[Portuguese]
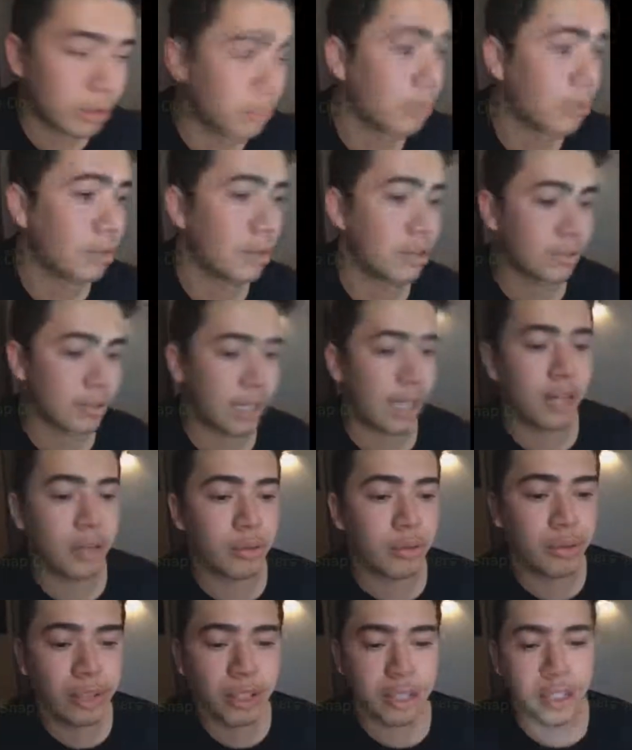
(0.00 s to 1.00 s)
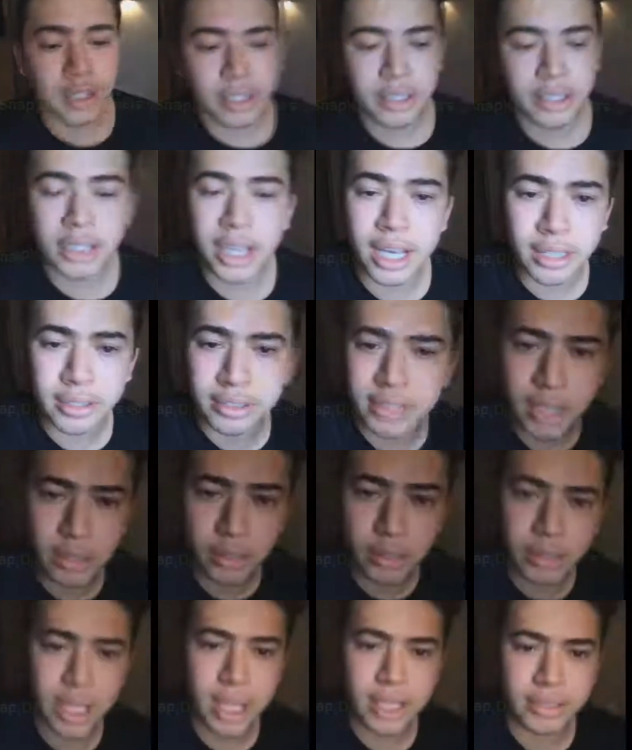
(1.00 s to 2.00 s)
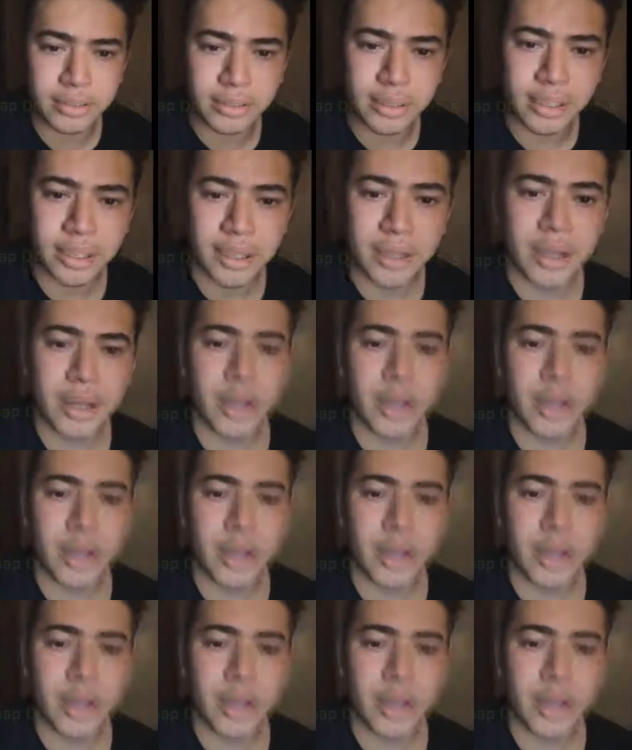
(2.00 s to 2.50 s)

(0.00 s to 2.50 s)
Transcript: as pessoas erram e é isso que acontece.